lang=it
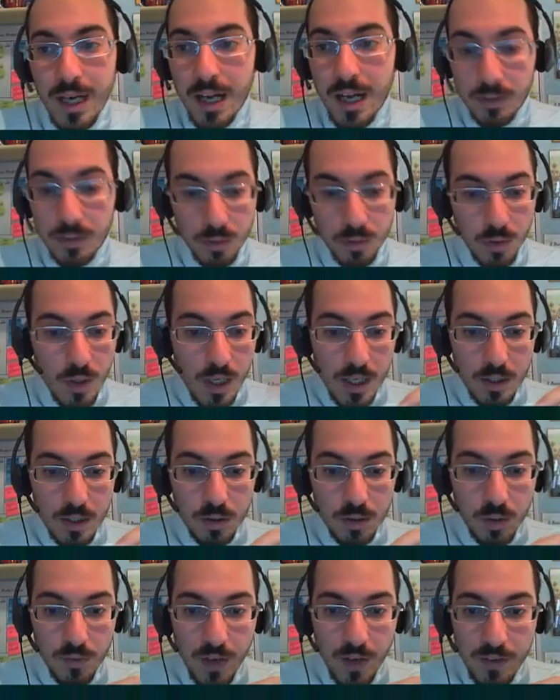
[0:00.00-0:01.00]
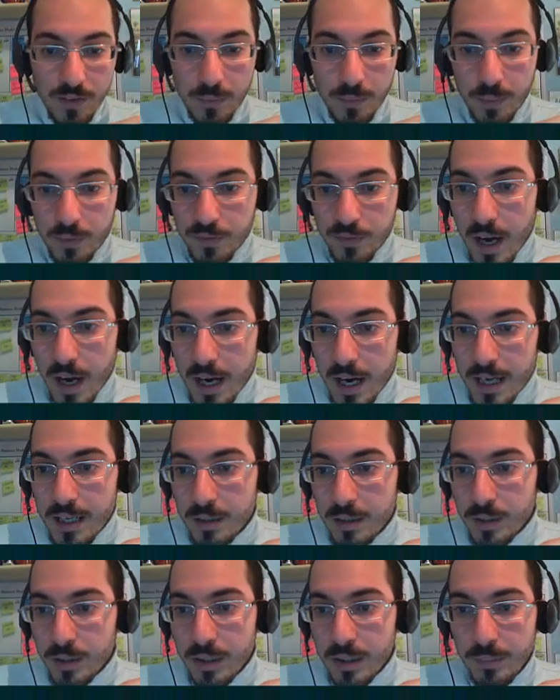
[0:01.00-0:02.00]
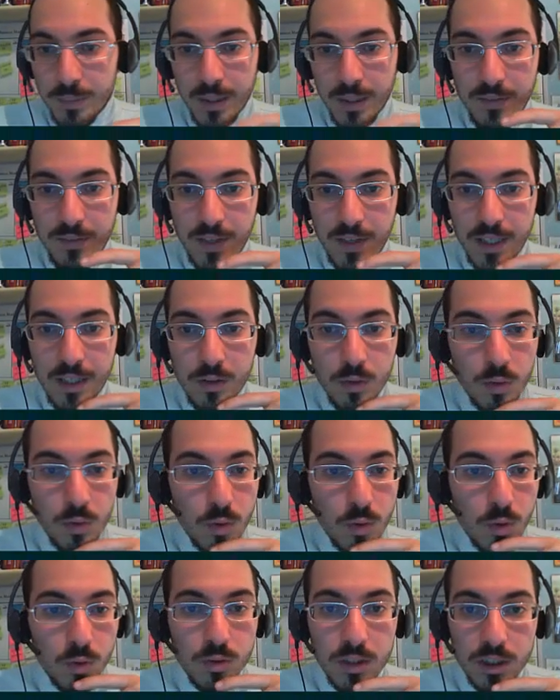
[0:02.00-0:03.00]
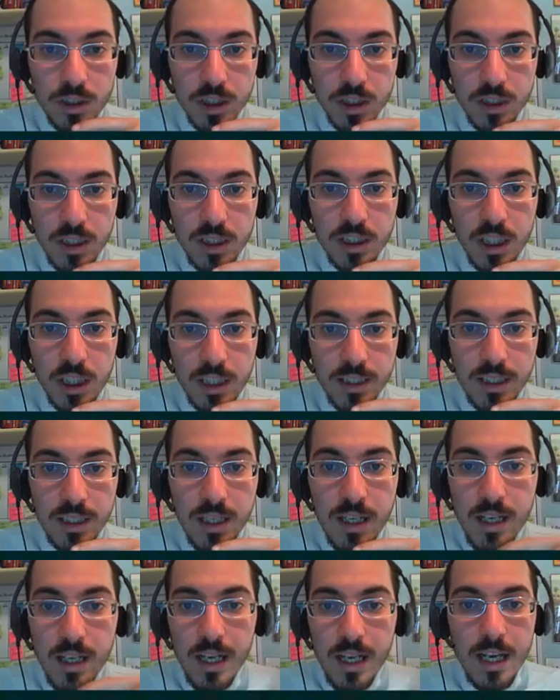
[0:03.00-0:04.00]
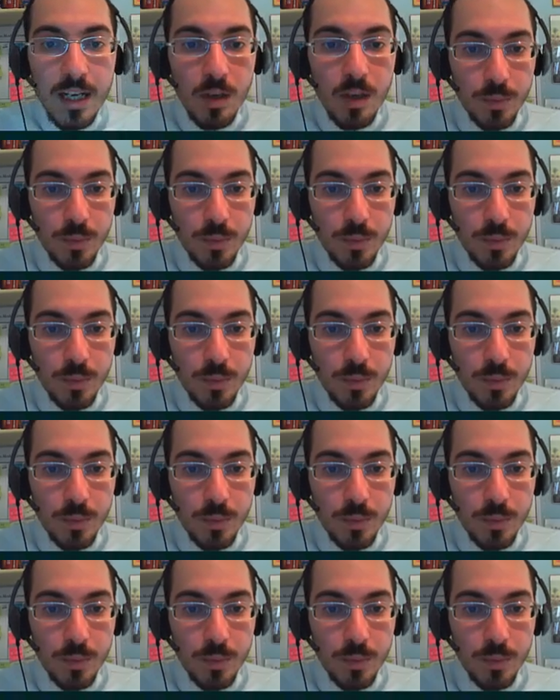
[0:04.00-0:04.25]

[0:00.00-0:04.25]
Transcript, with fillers: in alto il Survival Profile quindi per le varie note eccetera eccetera e le